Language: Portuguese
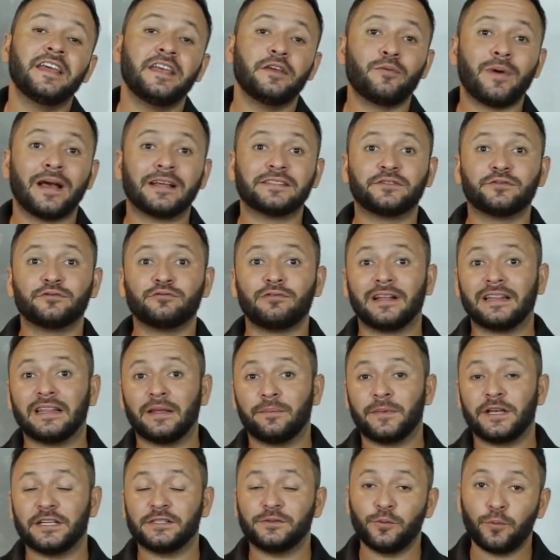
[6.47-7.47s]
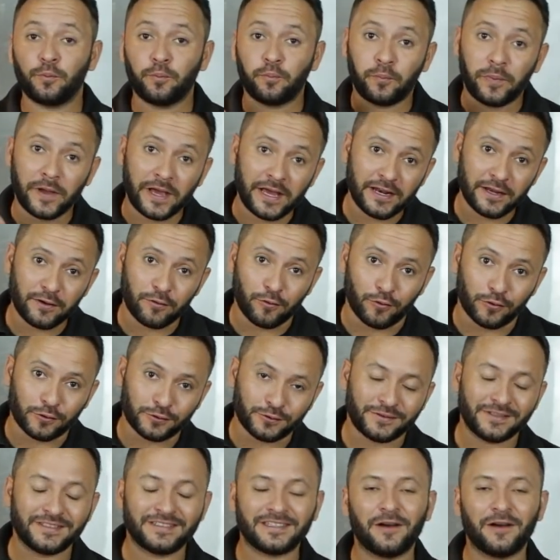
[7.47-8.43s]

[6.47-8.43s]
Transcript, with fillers: e um assunto até mesmo perigoso.